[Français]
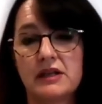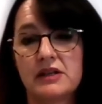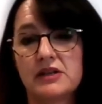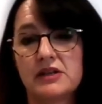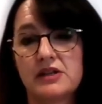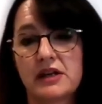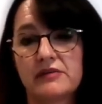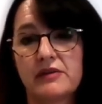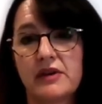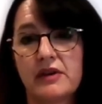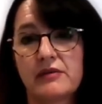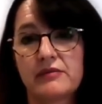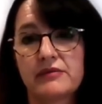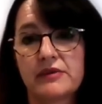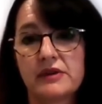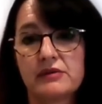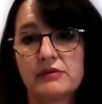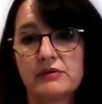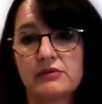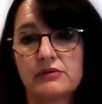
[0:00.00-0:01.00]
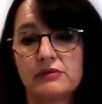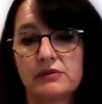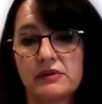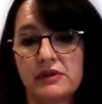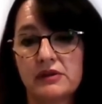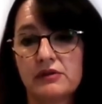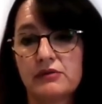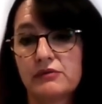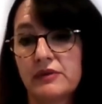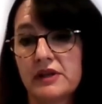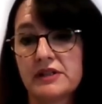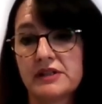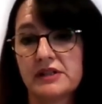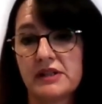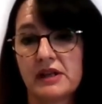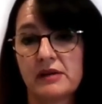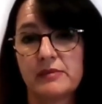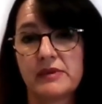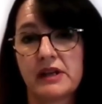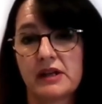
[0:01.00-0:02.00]
Et mhm. j'avais envie de donner une nouvelle
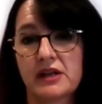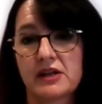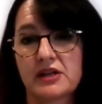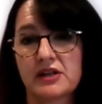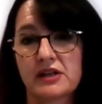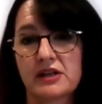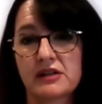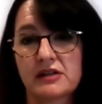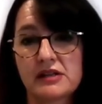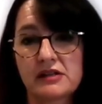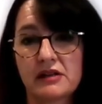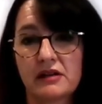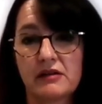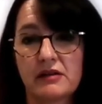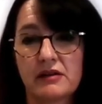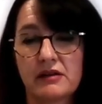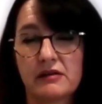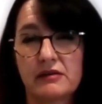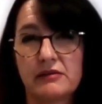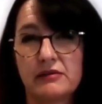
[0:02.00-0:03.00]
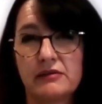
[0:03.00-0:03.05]
dynamique à l'agence.